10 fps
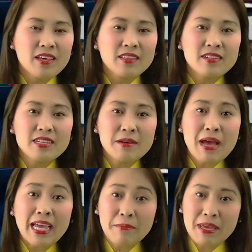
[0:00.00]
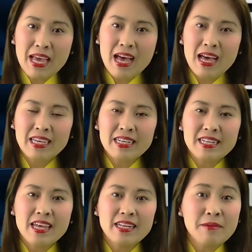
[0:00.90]
Từ năm 2012
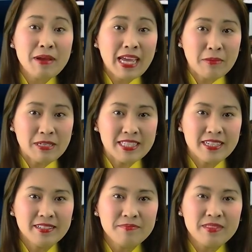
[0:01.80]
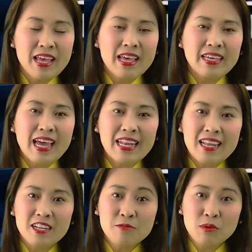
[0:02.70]
đến năm 2019, Ngài là
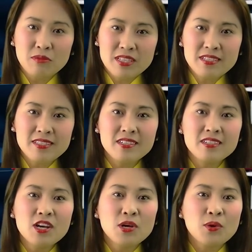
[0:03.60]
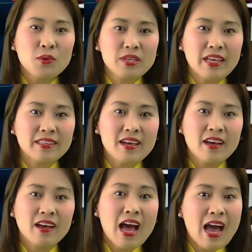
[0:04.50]
linh mục chính xứ của nhà thờ
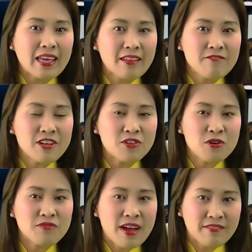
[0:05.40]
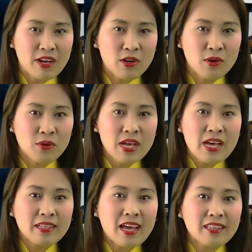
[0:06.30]
hai thánh Phêrô và Phaolô
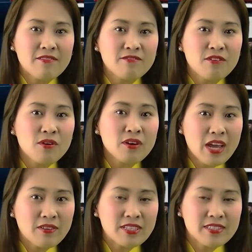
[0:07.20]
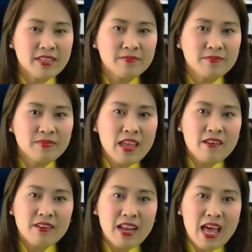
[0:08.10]
tại thành phố Garrison
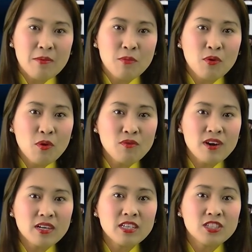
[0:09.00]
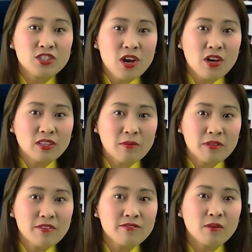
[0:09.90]
và là một cố vấn cho Tổng
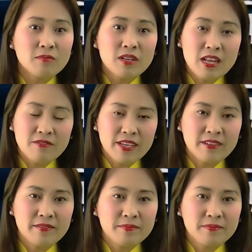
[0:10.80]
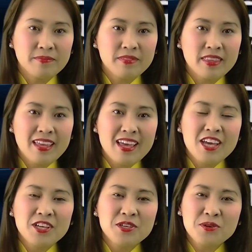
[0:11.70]
giáo phận Levi.
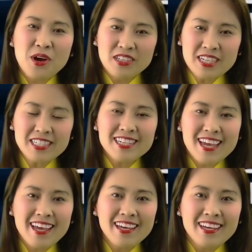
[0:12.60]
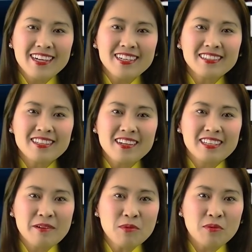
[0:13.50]
Dù còn rất trẻ, Đức Tần
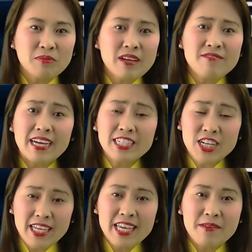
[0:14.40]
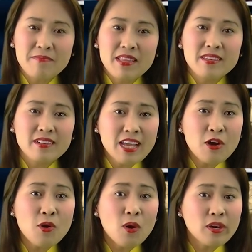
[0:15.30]
Giám mục đã phải trải nghiệm những đau
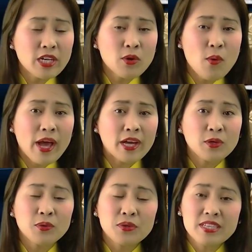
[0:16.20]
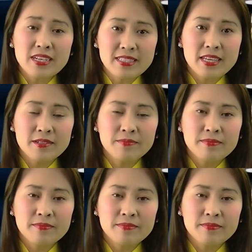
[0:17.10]
khổ kinh hoàng của nhân sinh.